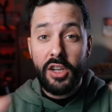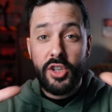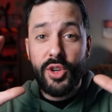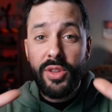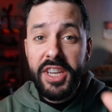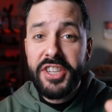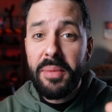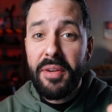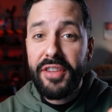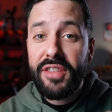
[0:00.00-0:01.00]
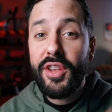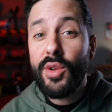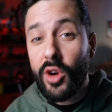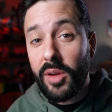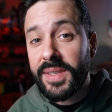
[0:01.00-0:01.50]
Je n'ai jamais fait de
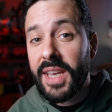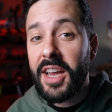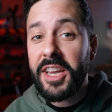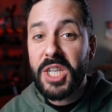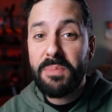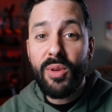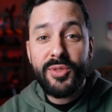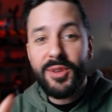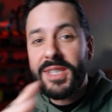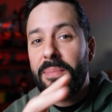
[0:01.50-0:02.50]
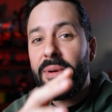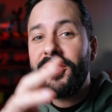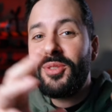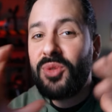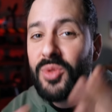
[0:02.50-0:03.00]
vidéo comme ça et je pense que ça peut
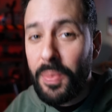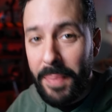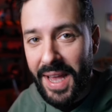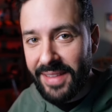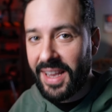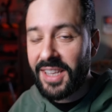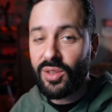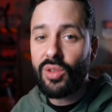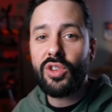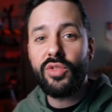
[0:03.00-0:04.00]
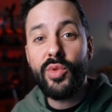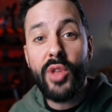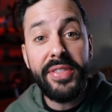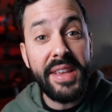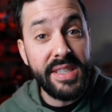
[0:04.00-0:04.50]
être super intéressant que je vous
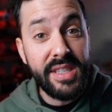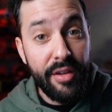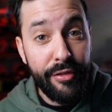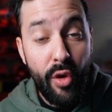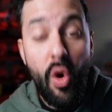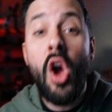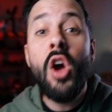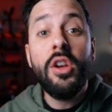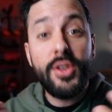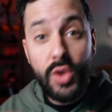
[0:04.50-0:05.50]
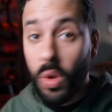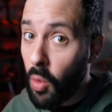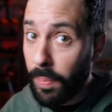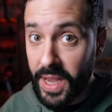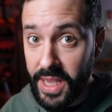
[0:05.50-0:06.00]
donne des infos sur
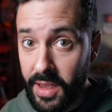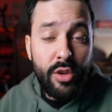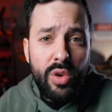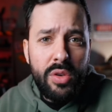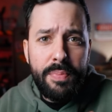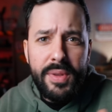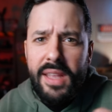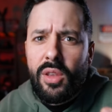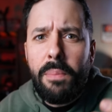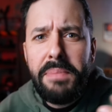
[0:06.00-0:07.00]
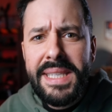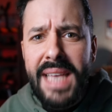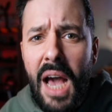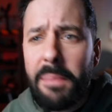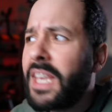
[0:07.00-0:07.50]
mon pays. Des trucs peut-être
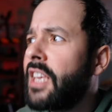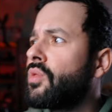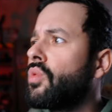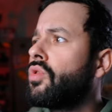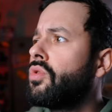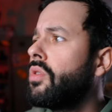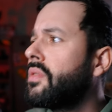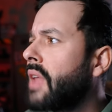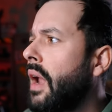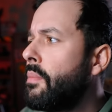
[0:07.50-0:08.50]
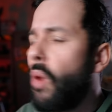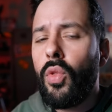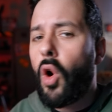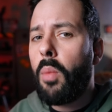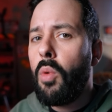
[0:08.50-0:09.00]
bizarres mais qui sont totalement
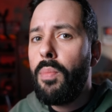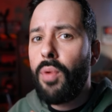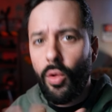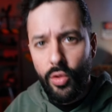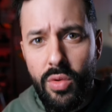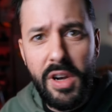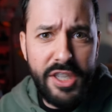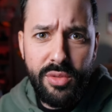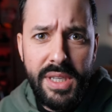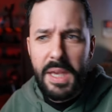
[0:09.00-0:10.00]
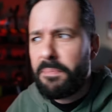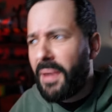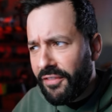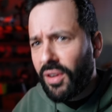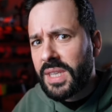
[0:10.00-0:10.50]
normaux pour nous, les Suisses,
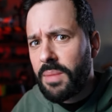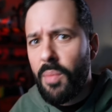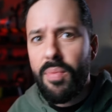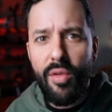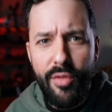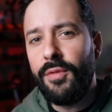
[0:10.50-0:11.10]
pas forcément pour vous.